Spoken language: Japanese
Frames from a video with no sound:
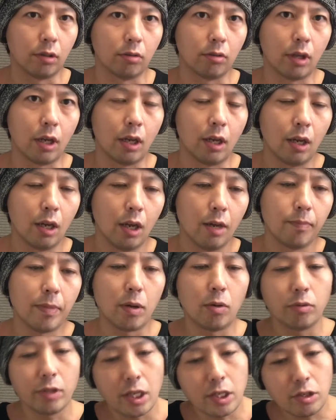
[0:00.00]
ね、ま
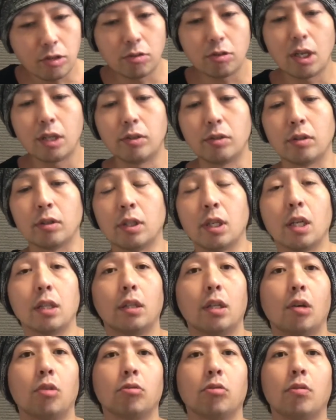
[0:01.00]
あ、同じクラスに
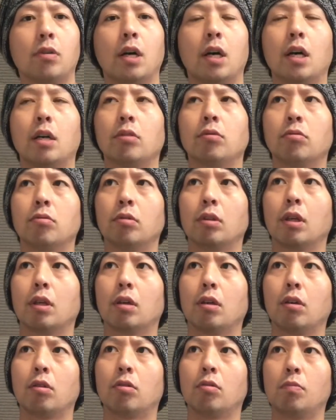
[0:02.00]
なったことはあるんだ
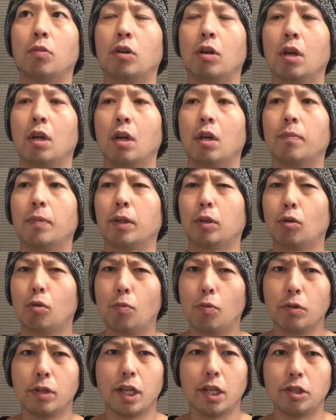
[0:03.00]
けれども、まあ、
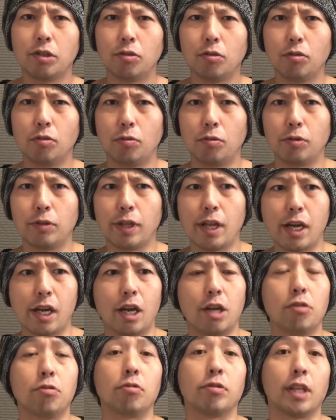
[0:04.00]
友達というほど
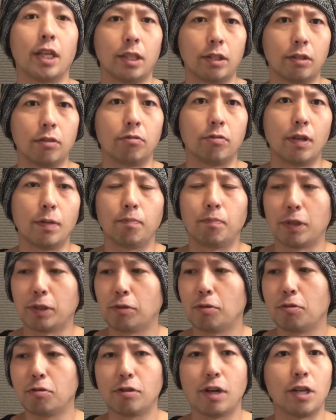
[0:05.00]
仲良くないっていうね、まあ、
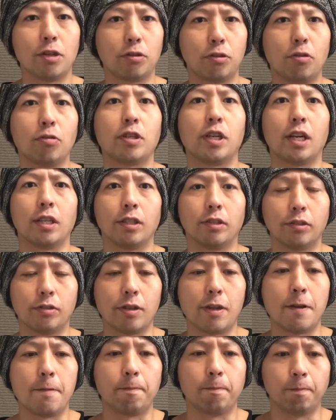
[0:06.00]
そのぐらいの距離感です
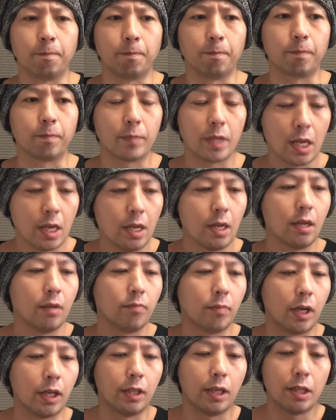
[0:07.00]
ね。うん。
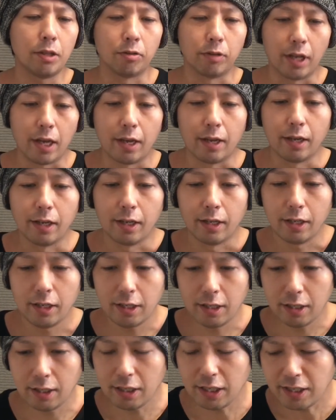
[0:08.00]
まあ、なので、
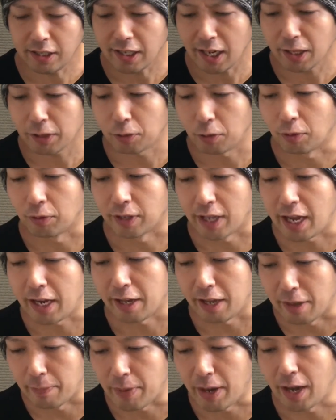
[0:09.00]
いざとな
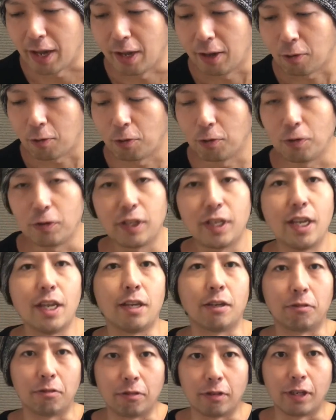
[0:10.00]
れば、この
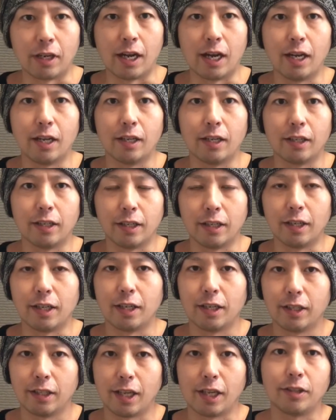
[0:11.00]
K 君が、
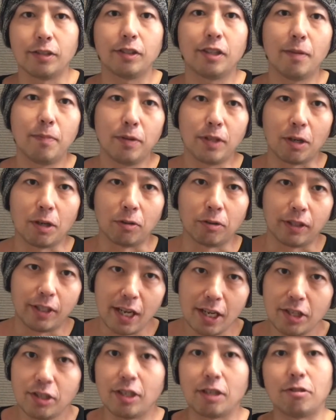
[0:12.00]
えー、助け舟を
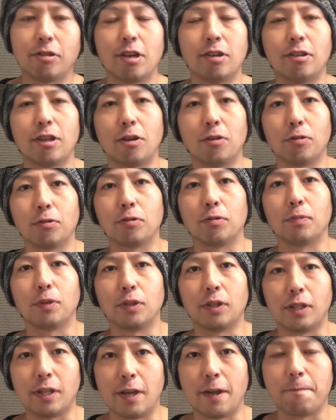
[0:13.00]
出してくれるだろうと
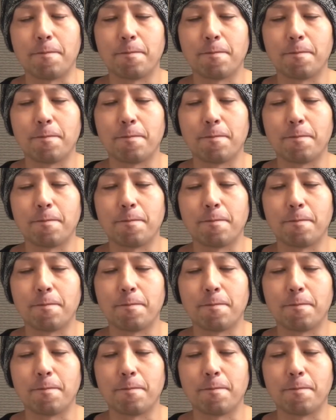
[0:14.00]
思ってね。